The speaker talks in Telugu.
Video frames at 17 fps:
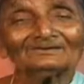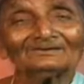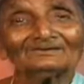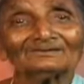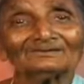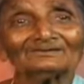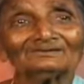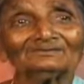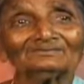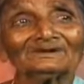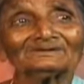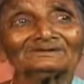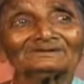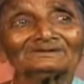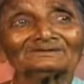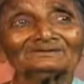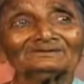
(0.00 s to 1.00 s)
కొడుకులు
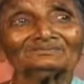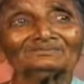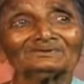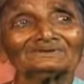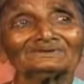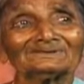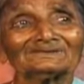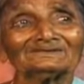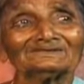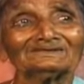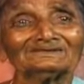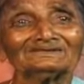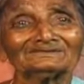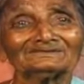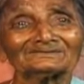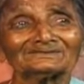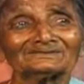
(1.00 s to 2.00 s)
పట్టించుకోకపోతే
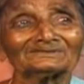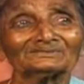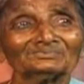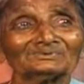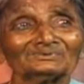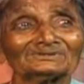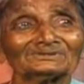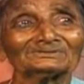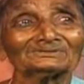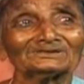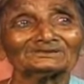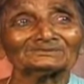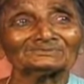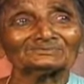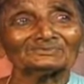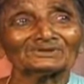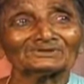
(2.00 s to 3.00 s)
పుట్టి అని